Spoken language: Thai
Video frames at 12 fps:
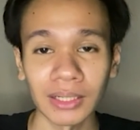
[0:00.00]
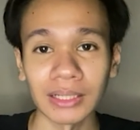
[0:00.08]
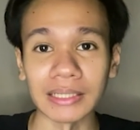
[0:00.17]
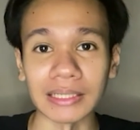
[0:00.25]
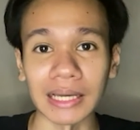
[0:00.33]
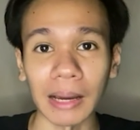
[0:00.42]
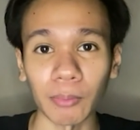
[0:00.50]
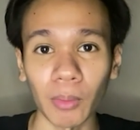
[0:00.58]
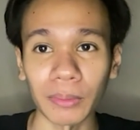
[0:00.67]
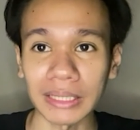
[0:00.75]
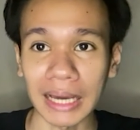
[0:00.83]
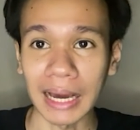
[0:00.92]
นี่นะครับก็
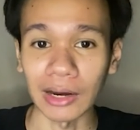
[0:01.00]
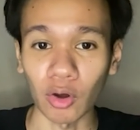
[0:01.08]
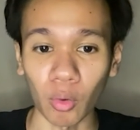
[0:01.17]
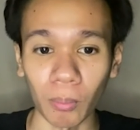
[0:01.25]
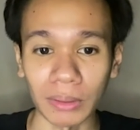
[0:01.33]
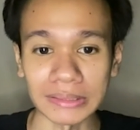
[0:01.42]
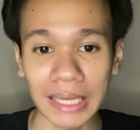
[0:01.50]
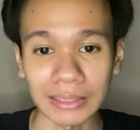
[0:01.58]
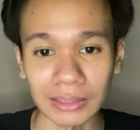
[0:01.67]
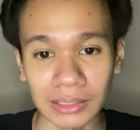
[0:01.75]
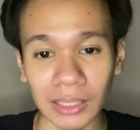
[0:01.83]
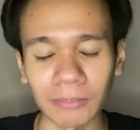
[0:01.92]
เป็นการออกมาแจ้ง
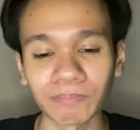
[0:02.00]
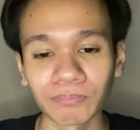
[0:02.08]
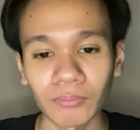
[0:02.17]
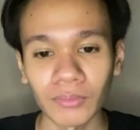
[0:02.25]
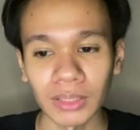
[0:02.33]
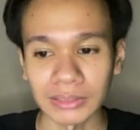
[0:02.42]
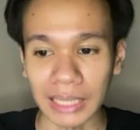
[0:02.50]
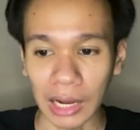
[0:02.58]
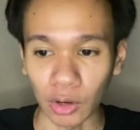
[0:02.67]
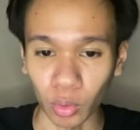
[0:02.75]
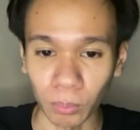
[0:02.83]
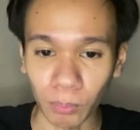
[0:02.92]
เตือนจาก
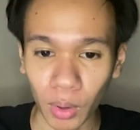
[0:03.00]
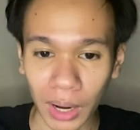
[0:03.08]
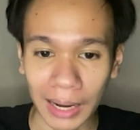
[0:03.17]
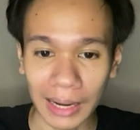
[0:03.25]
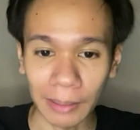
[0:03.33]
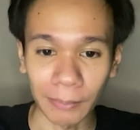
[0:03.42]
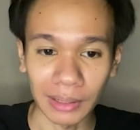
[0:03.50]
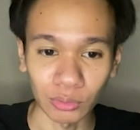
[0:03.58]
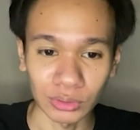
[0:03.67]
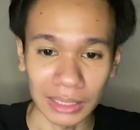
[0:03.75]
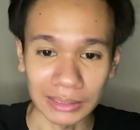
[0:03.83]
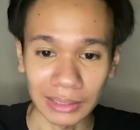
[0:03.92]
กรมป้องกันและบรรเทา
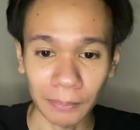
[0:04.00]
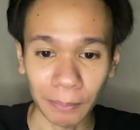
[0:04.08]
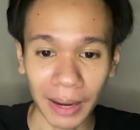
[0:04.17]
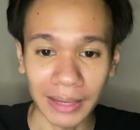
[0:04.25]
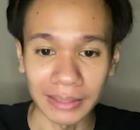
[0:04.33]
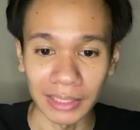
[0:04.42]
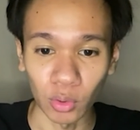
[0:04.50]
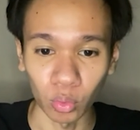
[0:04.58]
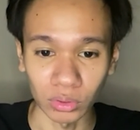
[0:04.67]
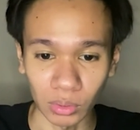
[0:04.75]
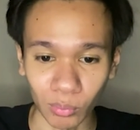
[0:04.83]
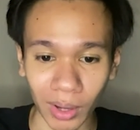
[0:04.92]
สาธารณภัยใน
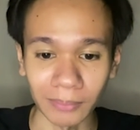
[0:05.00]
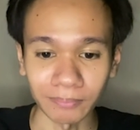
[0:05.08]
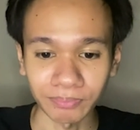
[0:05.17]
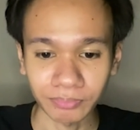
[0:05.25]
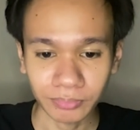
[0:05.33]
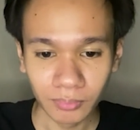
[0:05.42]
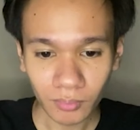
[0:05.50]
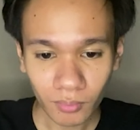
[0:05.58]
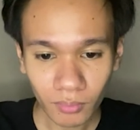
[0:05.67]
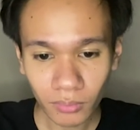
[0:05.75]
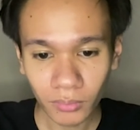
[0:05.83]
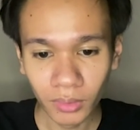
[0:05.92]
6จังหวัด
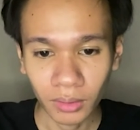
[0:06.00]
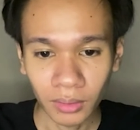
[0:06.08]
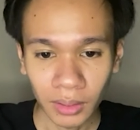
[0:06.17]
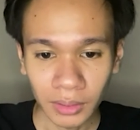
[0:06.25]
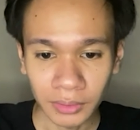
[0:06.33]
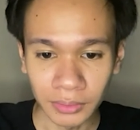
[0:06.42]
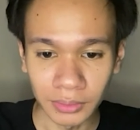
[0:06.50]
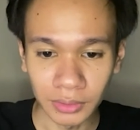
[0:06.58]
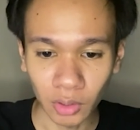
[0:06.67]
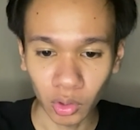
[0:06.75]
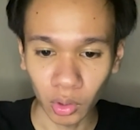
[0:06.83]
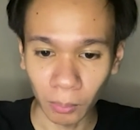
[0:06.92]
คือ
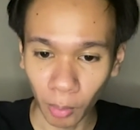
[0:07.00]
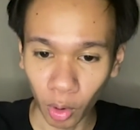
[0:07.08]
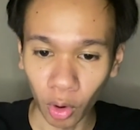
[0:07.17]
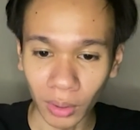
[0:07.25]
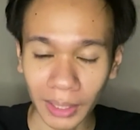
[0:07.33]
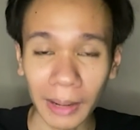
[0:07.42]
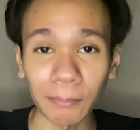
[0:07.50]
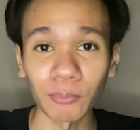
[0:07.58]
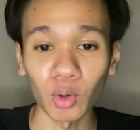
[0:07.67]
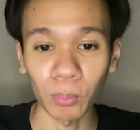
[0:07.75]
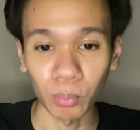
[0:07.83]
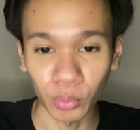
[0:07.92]
กทมนะครับ
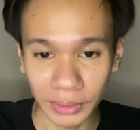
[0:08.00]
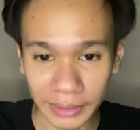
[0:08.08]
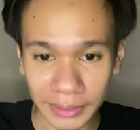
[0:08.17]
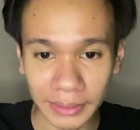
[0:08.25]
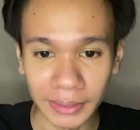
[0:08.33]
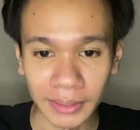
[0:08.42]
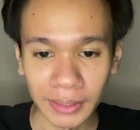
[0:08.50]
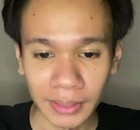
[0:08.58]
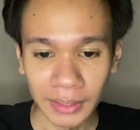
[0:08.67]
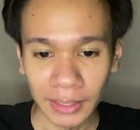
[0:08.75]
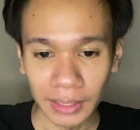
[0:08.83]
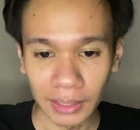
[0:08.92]
ลพบุรี
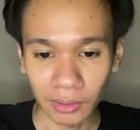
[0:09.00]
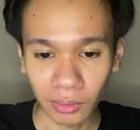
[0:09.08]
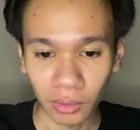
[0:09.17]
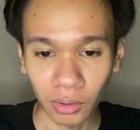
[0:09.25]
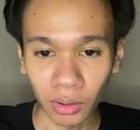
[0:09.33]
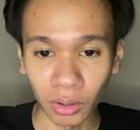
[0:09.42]
แล้วก็